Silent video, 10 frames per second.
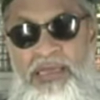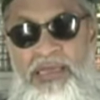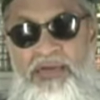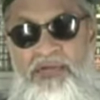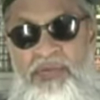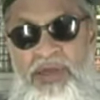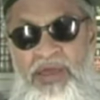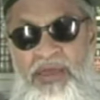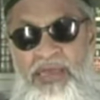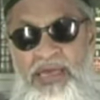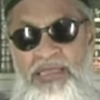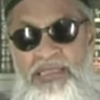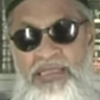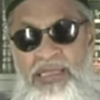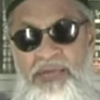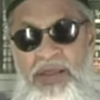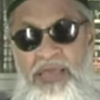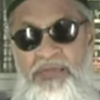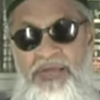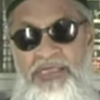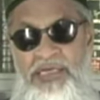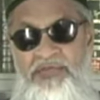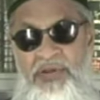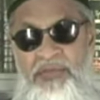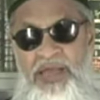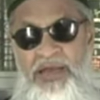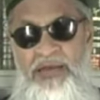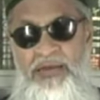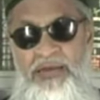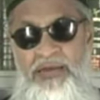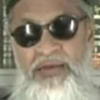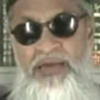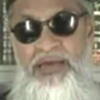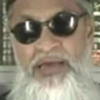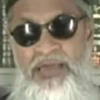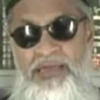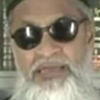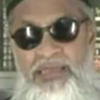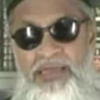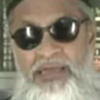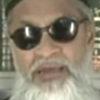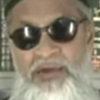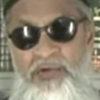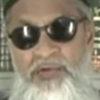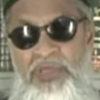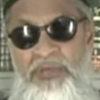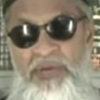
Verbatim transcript: ये फरमाया कि हज़रत इब्राहिम का जिक्र फरमाया हज़रत लूत के